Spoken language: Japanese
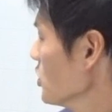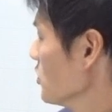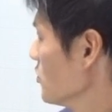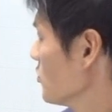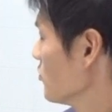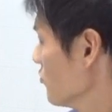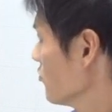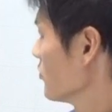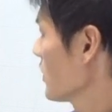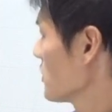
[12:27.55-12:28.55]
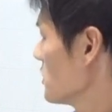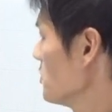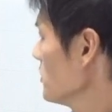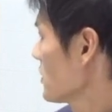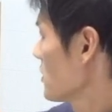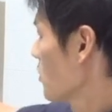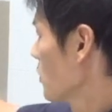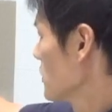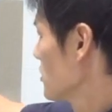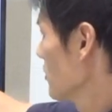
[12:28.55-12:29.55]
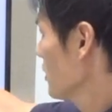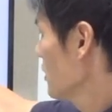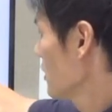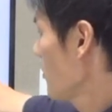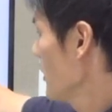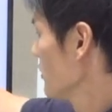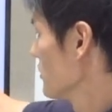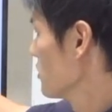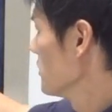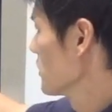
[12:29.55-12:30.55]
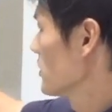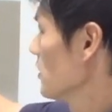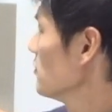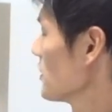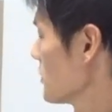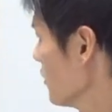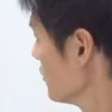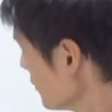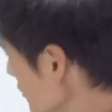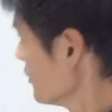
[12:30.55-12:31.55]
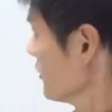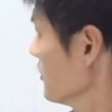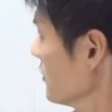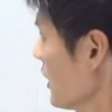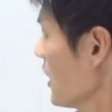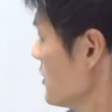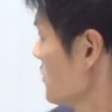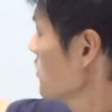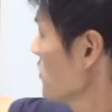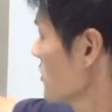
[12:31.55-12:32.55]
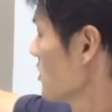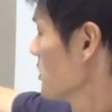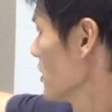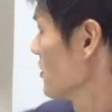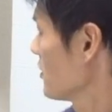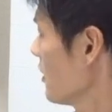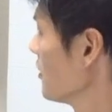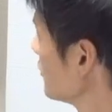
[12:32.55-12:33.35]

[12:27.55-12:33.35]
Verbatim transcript: 準備ですなんか自分たちでここに座って食べる準備をしてるんですよ。うん、なんか椅子を用意してるみたいですね。